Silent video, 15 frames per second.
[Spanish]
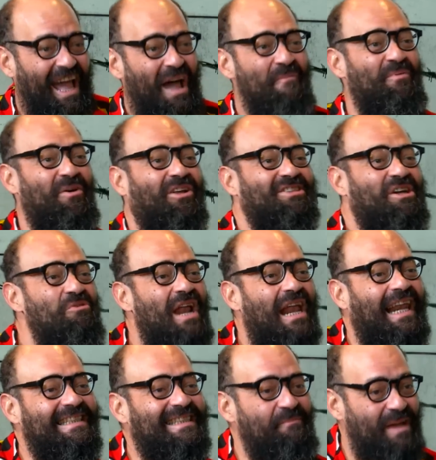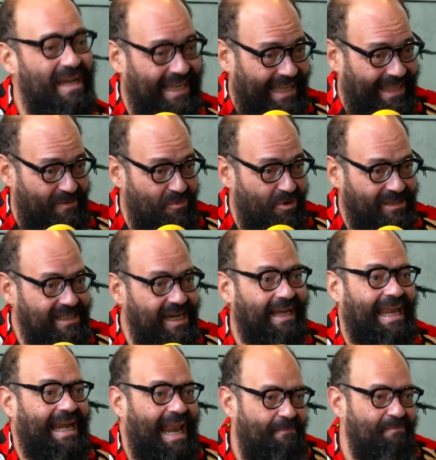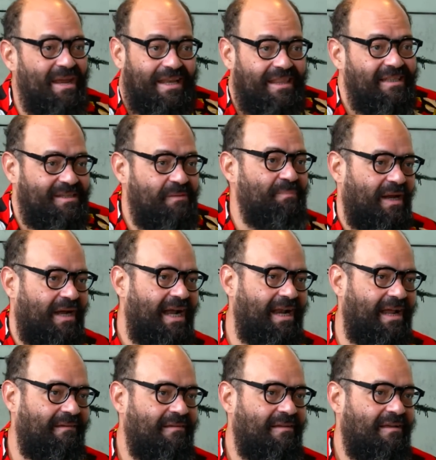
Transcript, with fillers: Pero eso es una ley también que demuestra que la mierda siempre gana. Siempre,